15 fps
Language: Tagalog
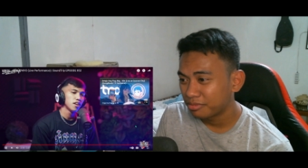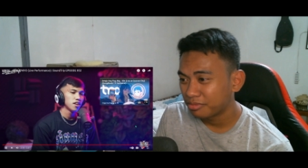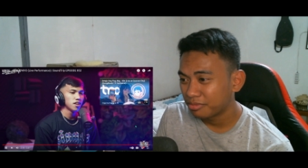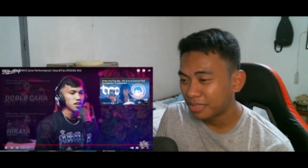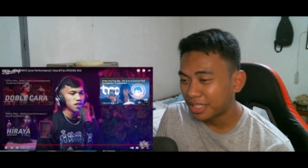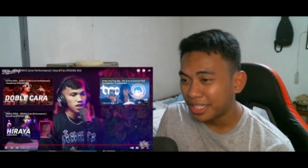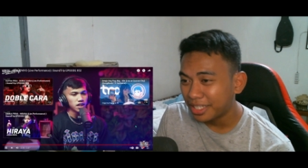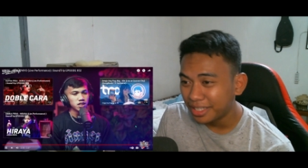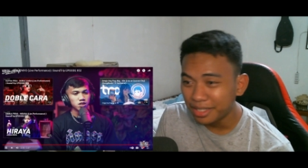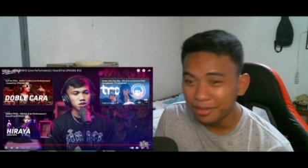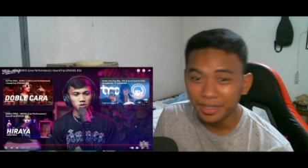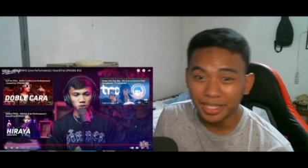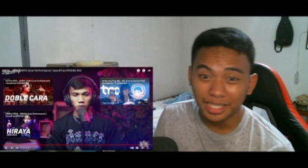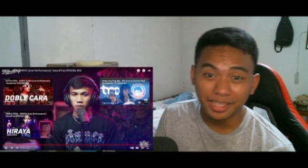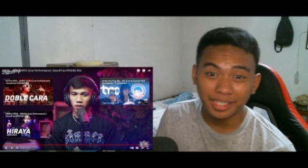Maganda,
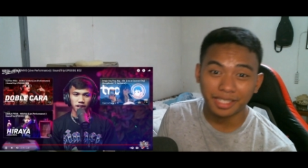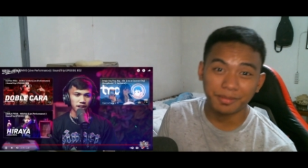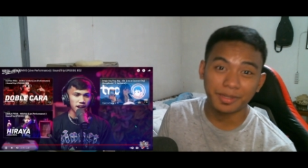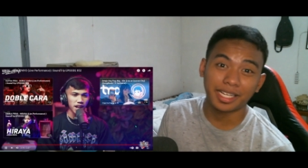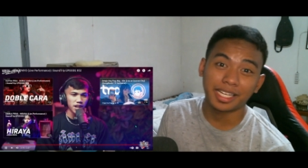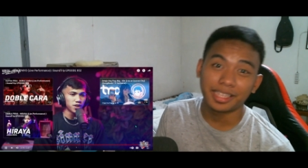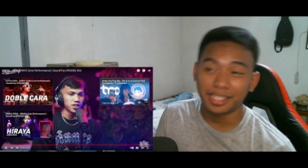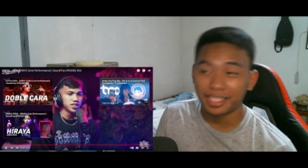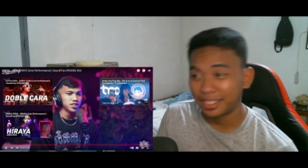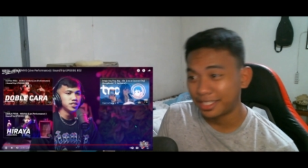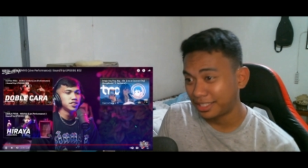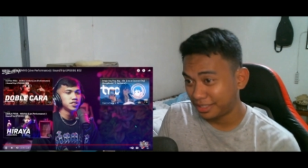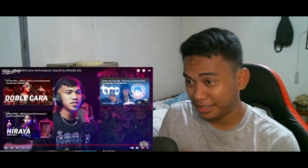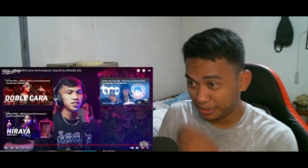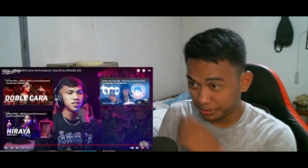maganda. Tuve maganda, Records. Guys.